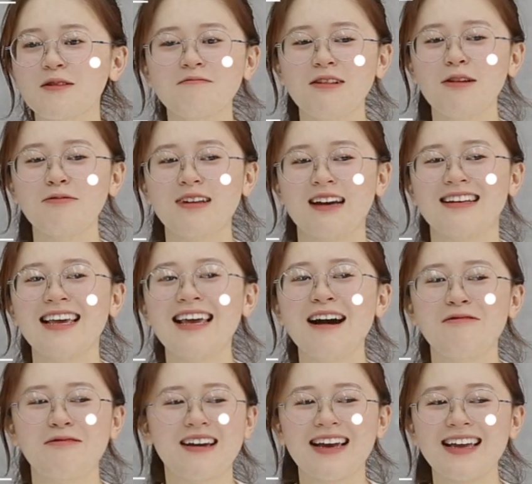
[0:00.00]
Lúc nhận giấy
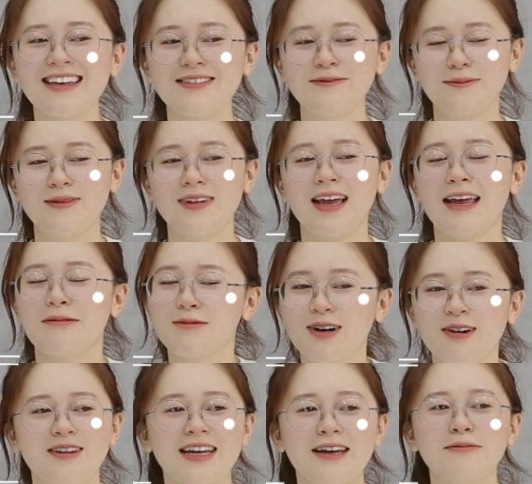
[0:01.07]
hồng là cái em
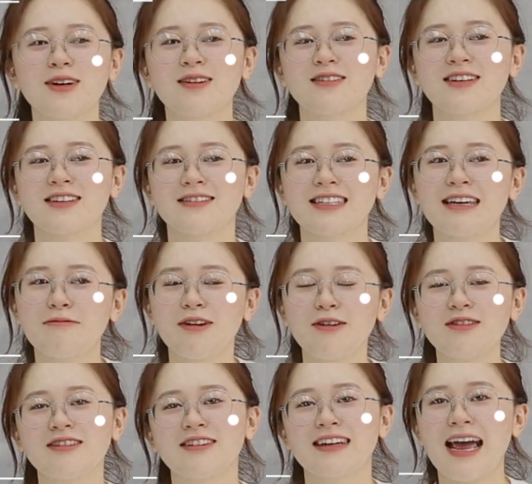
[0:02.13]
cười, em cười từ trong
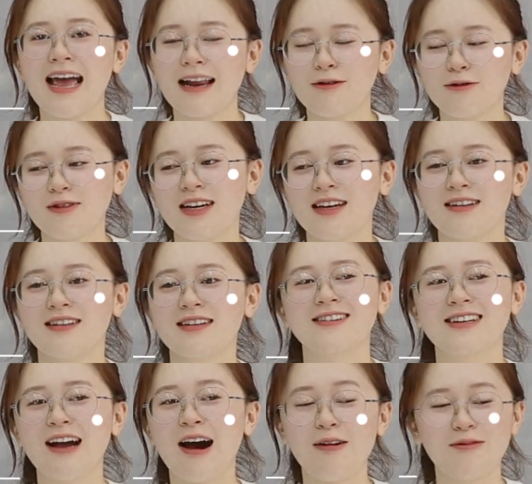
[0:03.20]
đó cười ra luôn á,
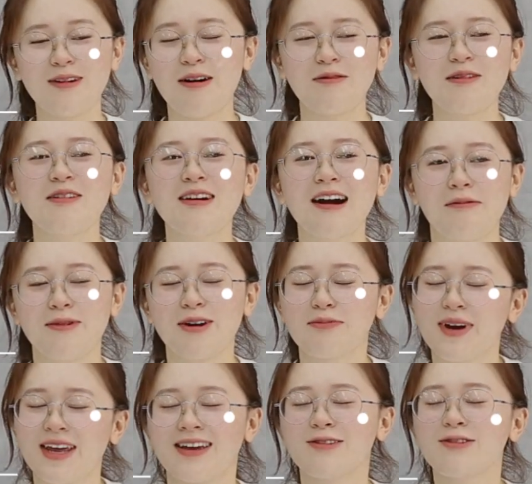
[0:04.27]
cười không không có ngậm được
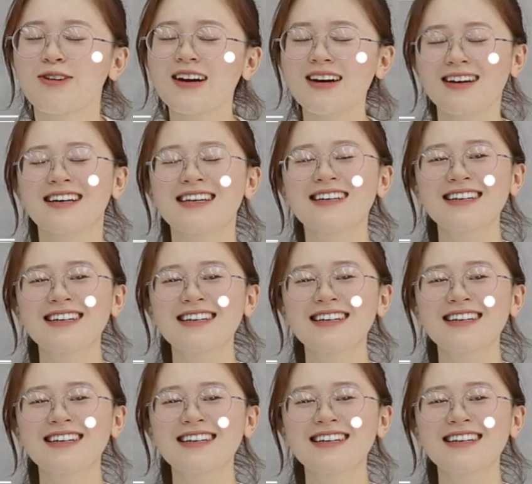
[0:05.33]
miệng luôn á.